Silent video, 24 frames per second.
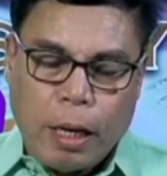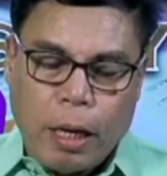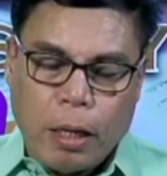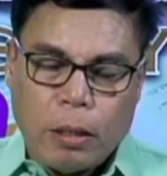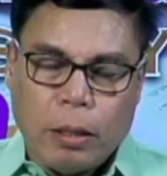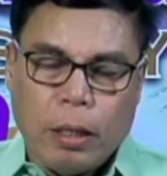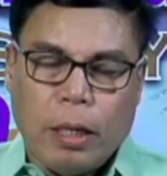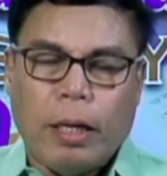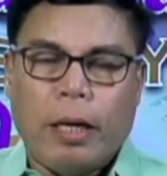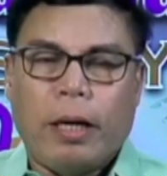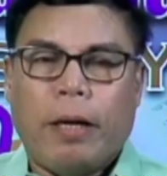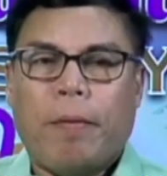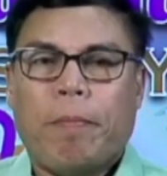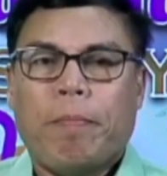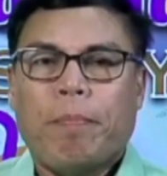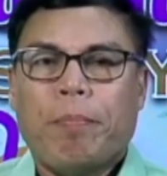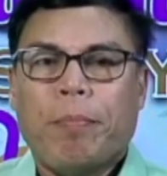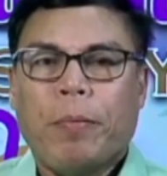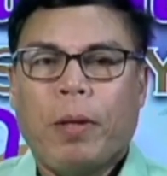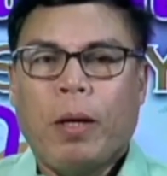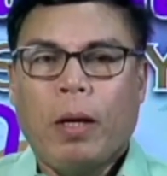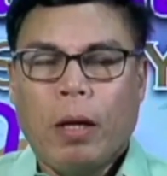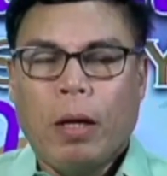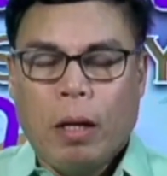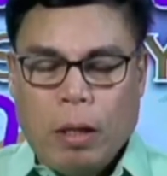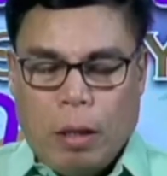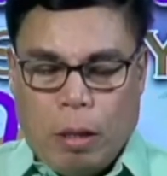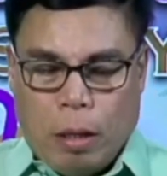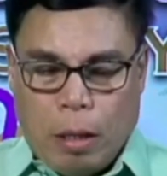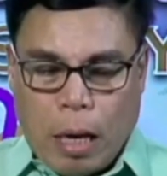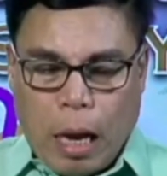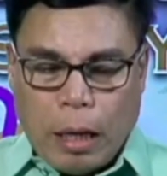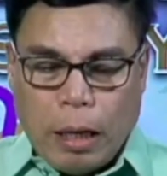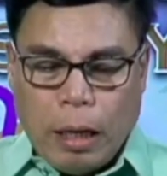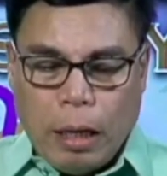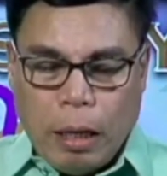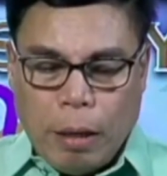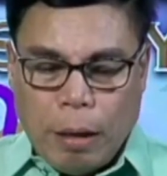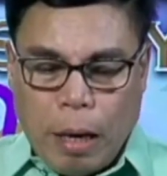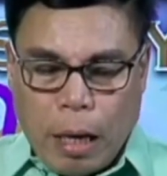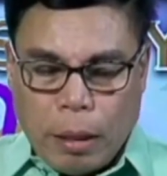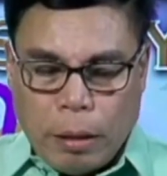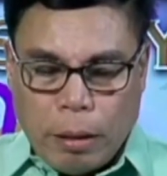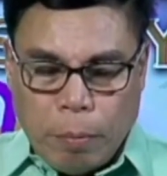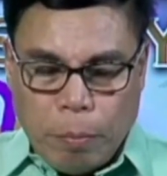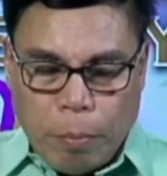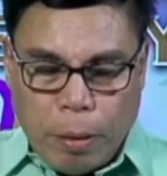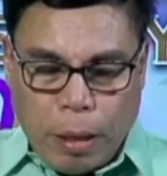Actually, lagi na
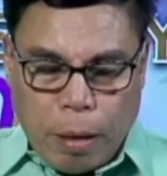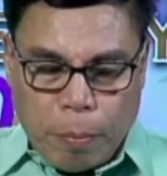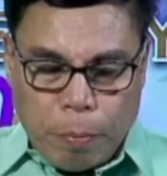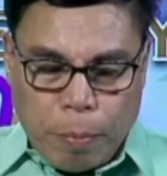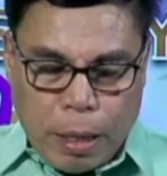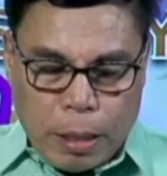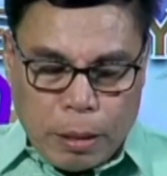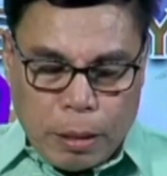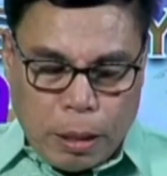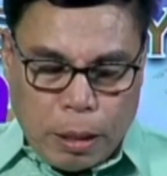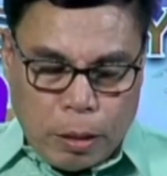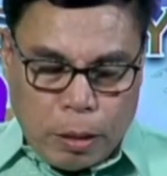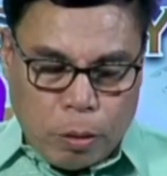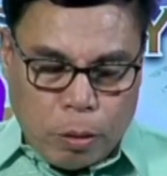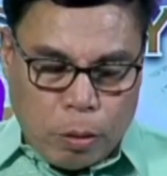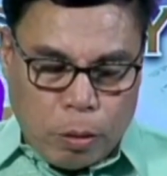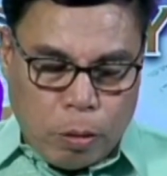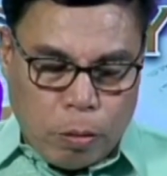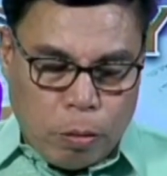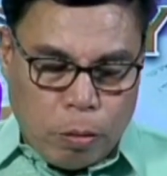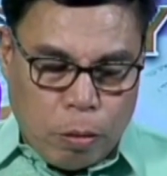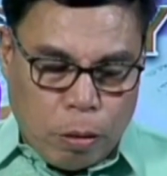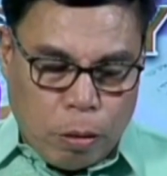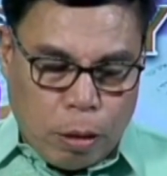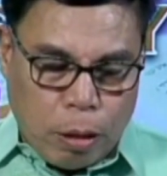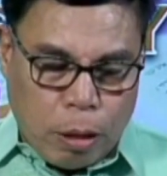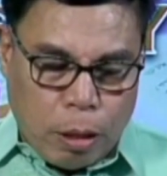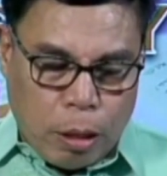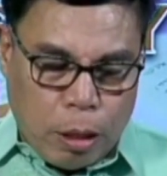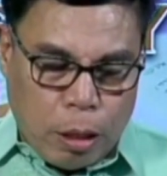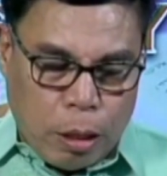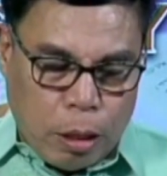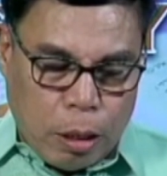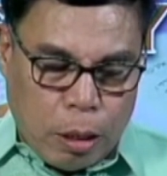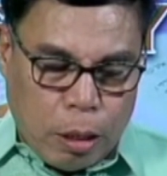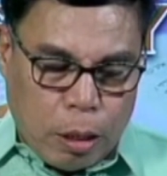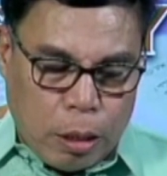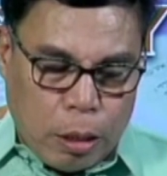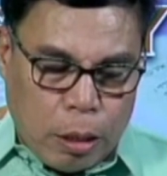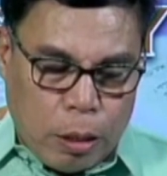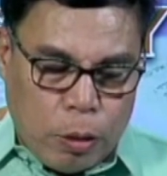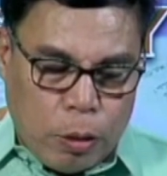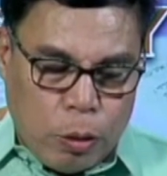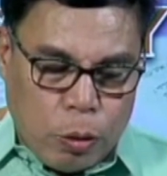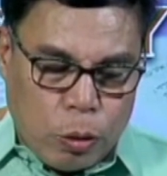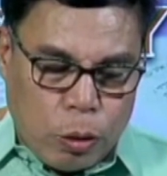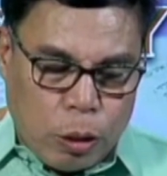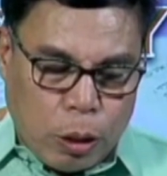natin binabasa ito, uh,
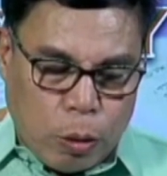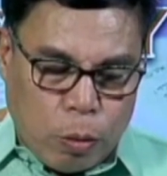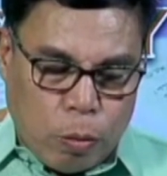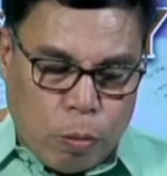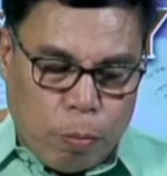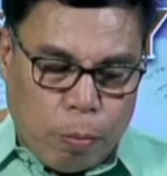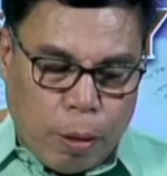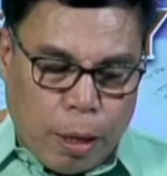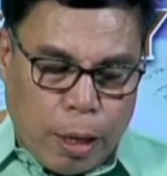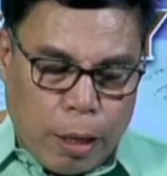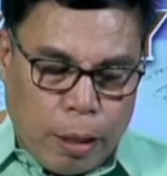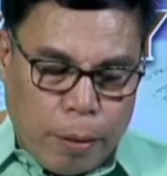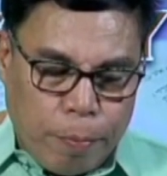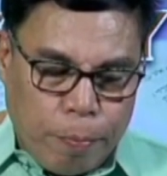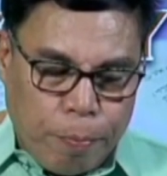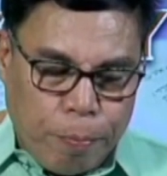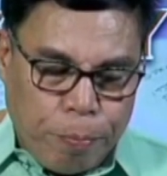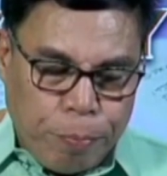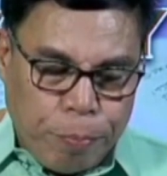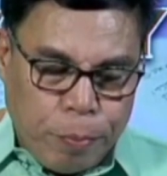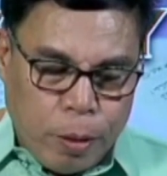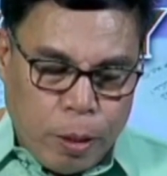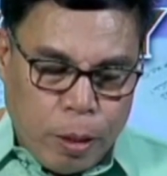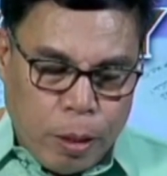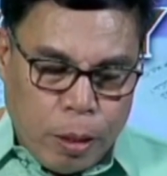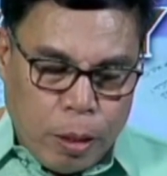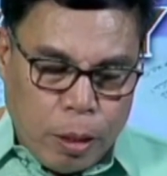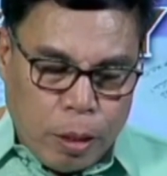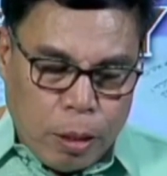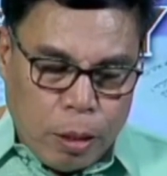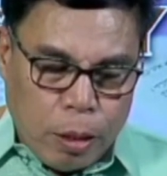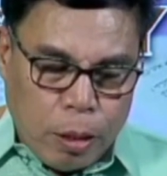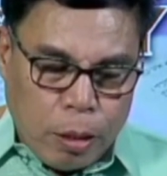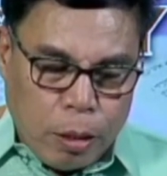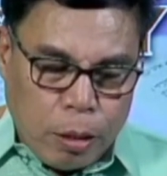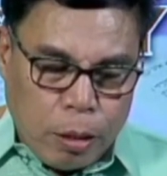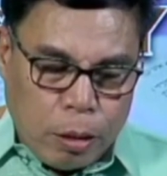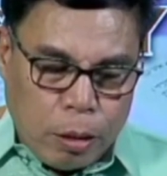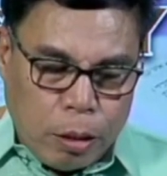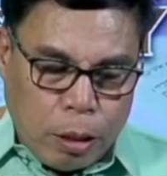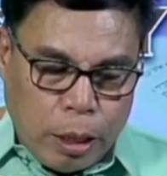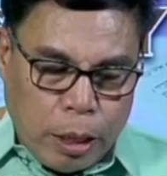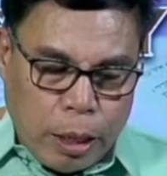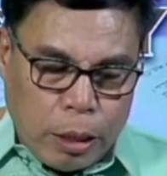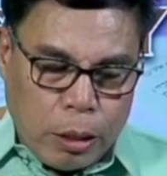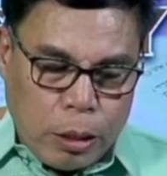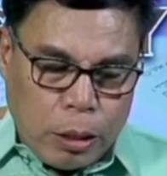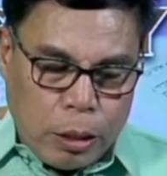yung sa Roma
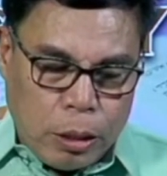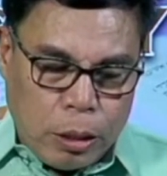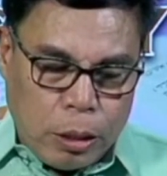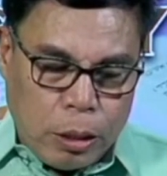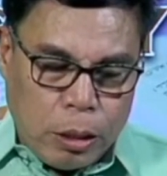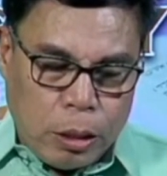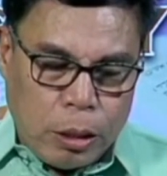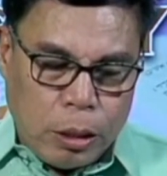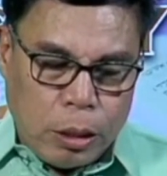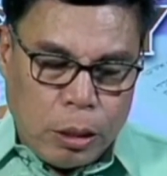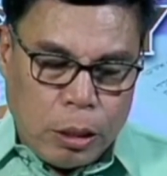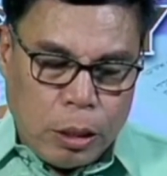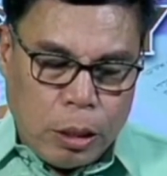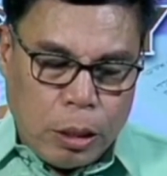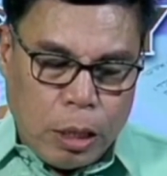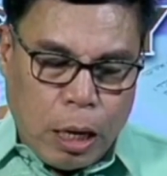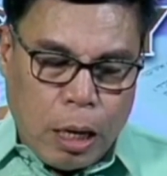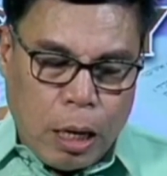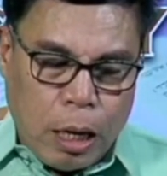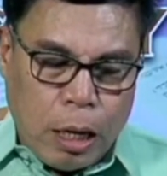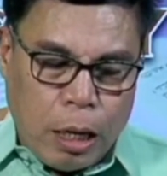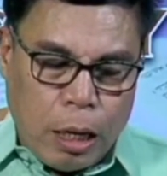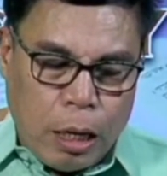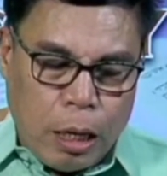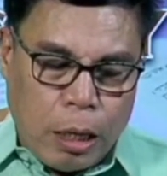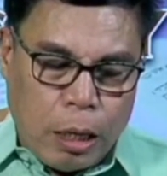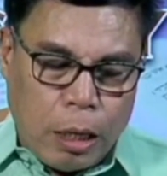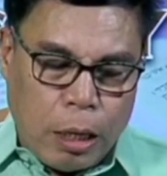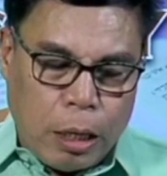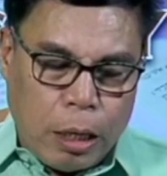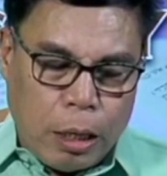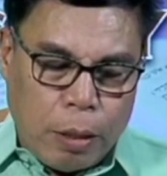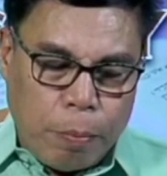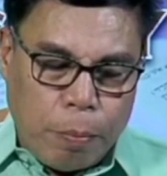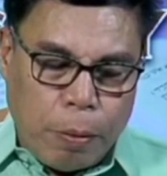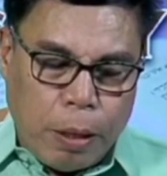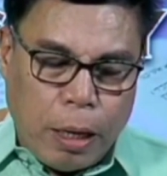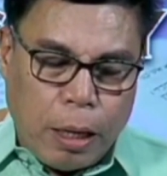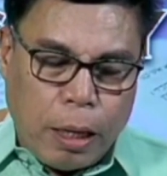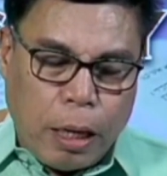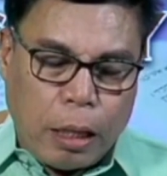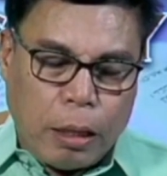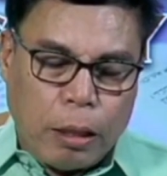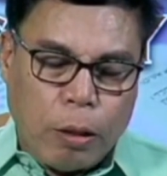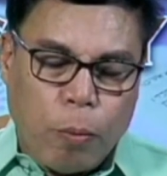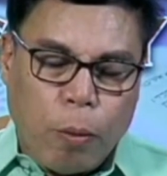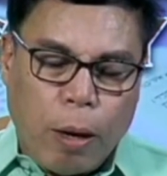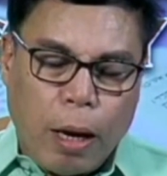3, na
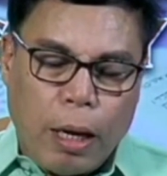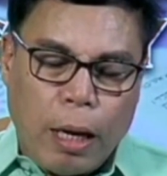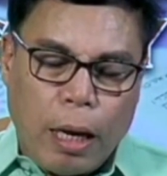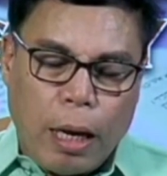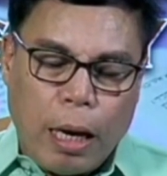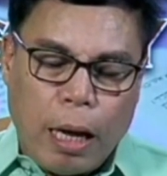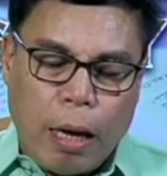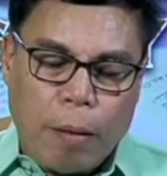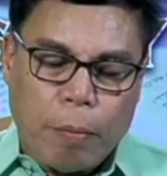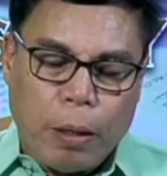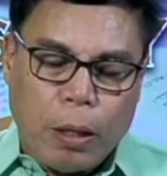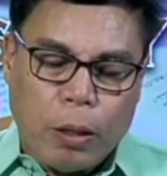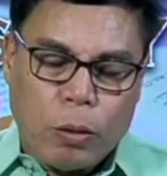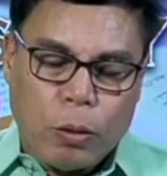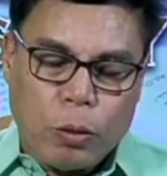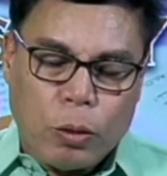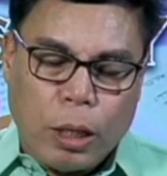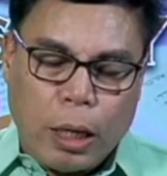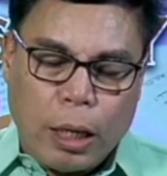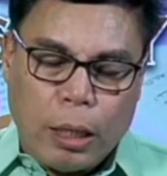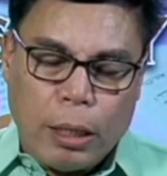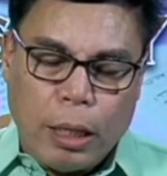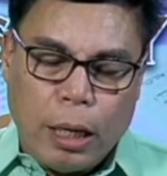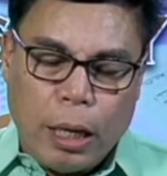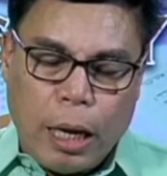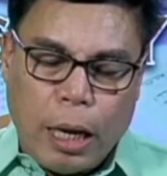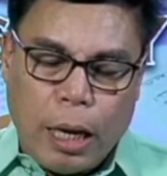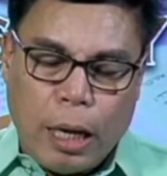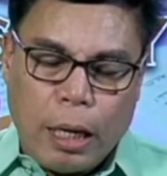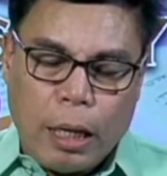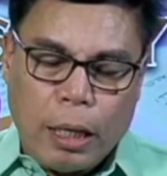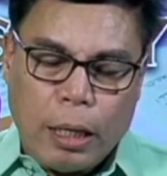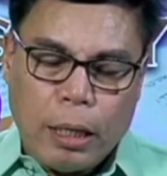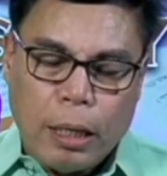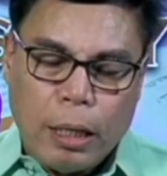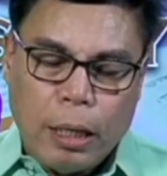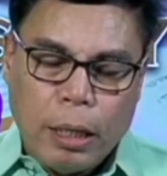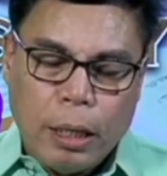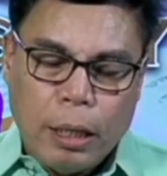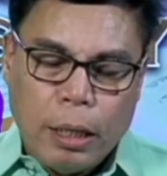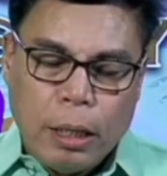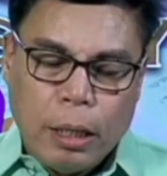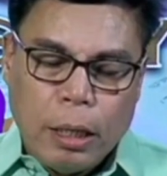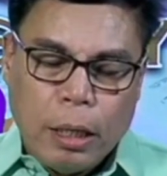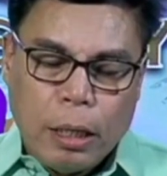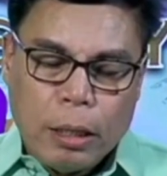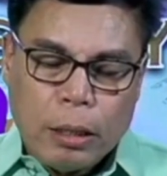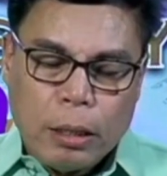pinagkatiwala lamang ito sa kanila.
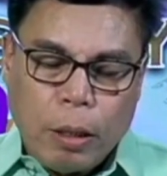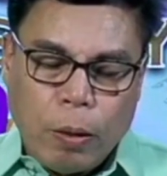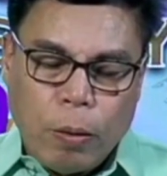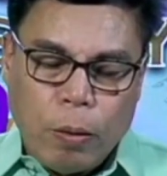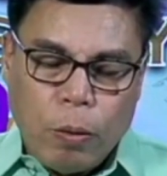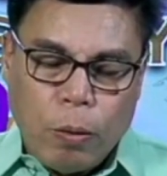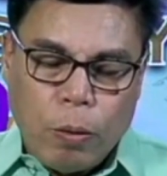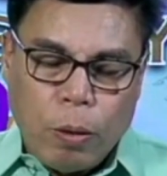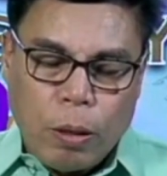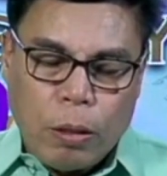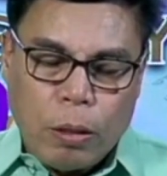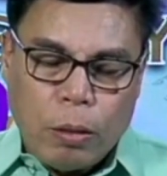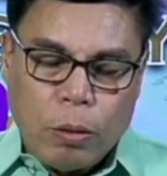Sa 1 at